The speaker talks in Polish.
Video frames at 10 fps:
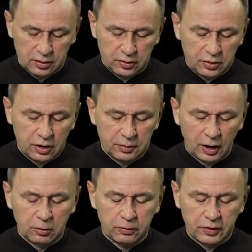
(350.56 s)
Nie
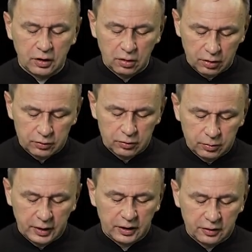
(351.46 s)
miał wyglądu
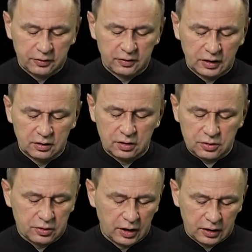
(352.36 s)

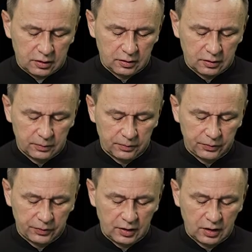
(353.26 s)
majestatycznego,
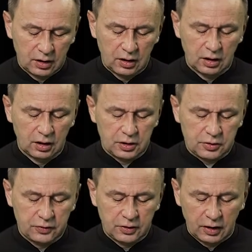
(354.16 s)

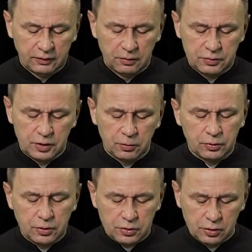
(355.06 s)
lecz wydawał się
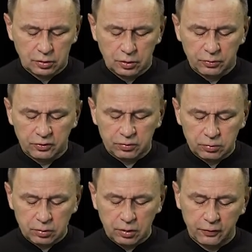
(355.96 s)
uniżonym
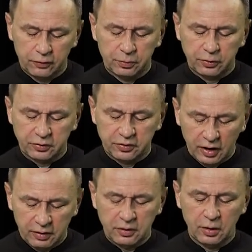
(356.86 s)
sługą w
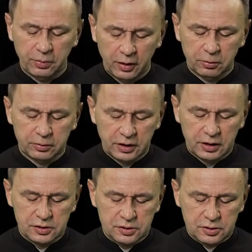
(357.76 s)
postawie
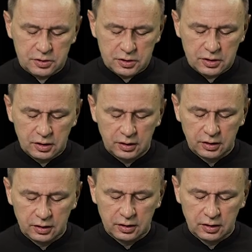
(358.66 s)
pełnej czci.
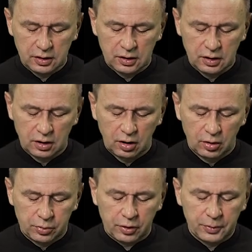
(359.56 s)

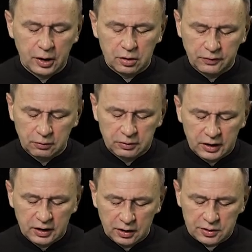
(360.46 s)
Promieniował
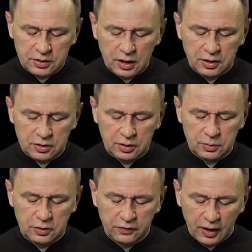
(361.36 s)
najjaśniejszym
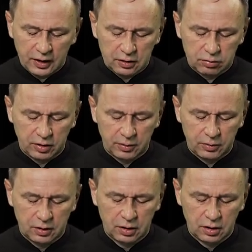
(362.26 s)
światłem,